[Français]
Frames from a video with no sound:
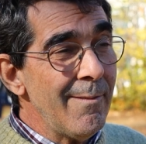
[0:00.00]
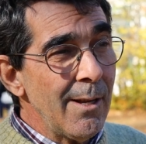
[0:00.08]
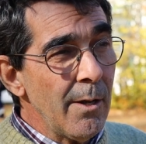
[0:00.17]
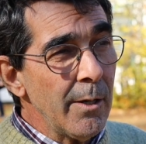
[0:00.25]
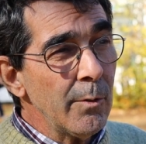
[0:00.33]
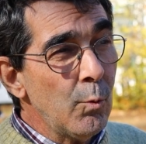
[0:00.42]
en
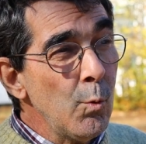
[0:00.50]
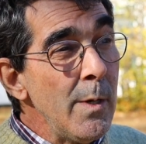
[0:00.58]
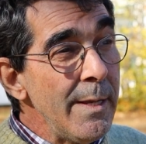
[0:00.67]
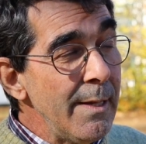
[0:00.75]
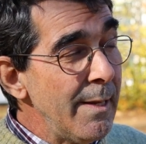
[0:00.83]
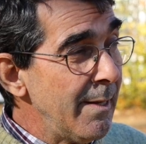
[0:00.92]
valeur tous
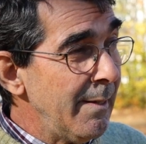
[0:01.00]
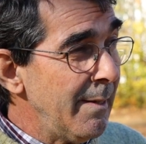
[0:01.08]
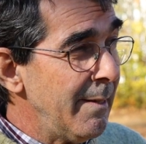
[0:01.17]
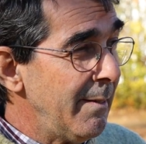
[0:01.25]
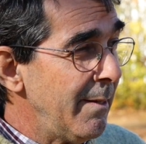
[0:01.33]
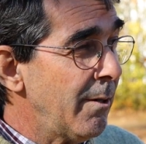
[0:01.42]

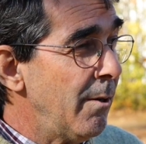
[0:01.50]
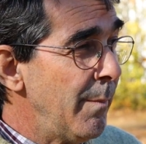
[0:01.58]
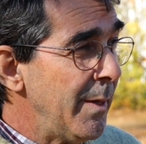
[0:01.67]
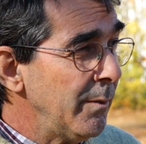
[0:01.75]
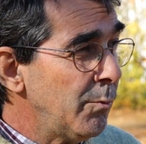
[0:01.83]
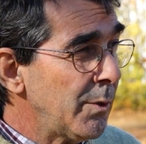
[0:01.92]
les,
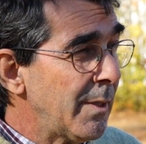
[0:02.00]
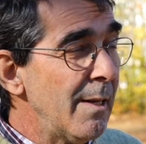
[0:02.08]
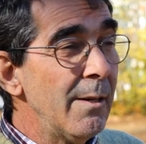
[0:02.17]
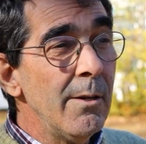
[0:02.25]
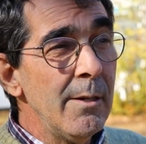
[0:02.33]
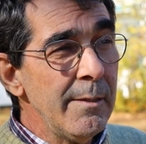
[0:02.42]
romans, tout ce
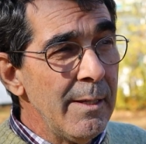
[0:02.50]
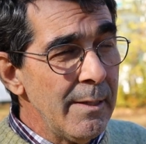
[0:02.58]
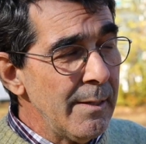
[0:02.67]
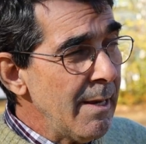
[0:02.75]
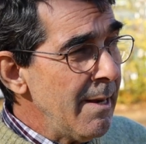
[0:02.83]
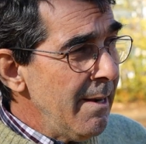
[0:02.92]
qu'elle a,
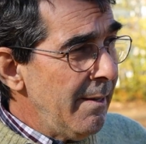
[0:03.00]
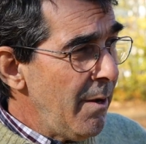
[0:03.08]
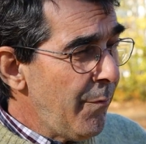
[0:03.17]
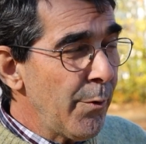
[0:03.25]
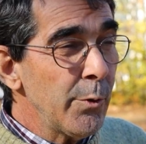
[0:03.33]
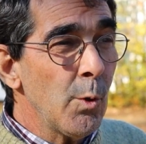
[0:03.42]
les,
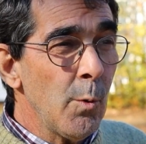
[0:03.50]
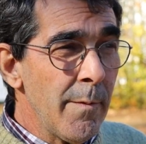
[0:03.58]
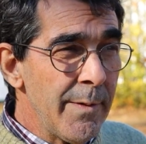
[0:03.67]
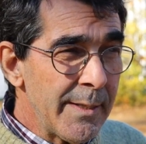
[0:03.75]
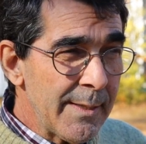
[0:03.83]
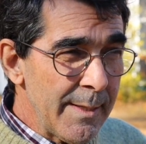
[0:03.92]
photos
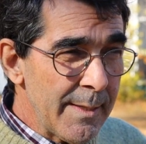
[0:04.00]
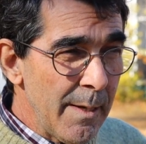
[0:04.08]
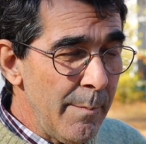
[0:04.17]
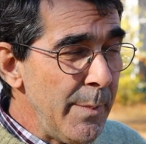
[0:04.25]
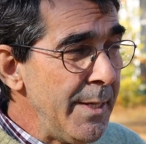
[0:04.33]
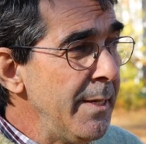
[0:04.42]
avec
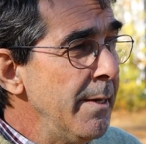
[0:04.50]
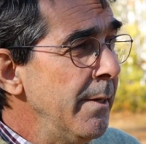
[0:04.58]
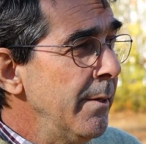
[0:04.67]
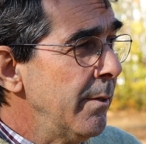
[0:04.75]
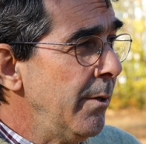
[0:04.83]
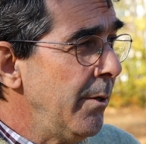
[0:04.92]
ses amis,
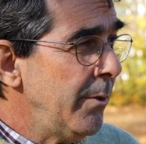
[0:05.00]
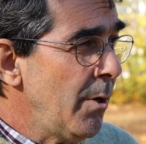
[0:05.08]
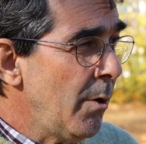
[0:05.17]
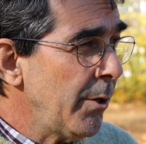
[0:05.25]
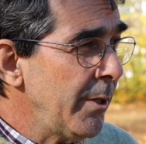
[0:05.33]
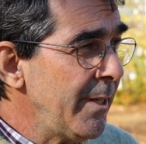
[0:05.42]
euh,
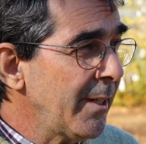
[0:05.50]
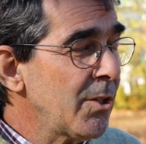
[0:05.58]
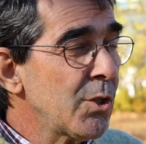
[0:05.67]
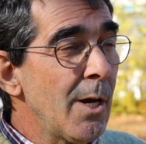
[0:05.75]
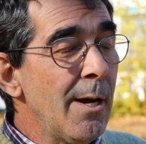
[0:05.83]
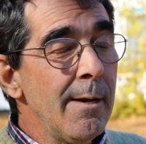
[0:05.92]
dont René
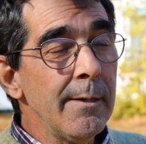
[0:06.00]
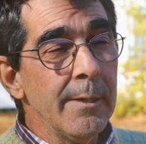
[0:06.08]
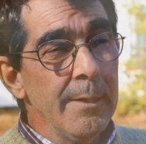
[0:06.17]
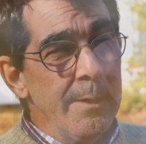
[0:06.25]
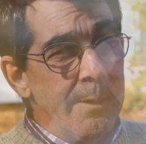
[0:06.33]
Richard,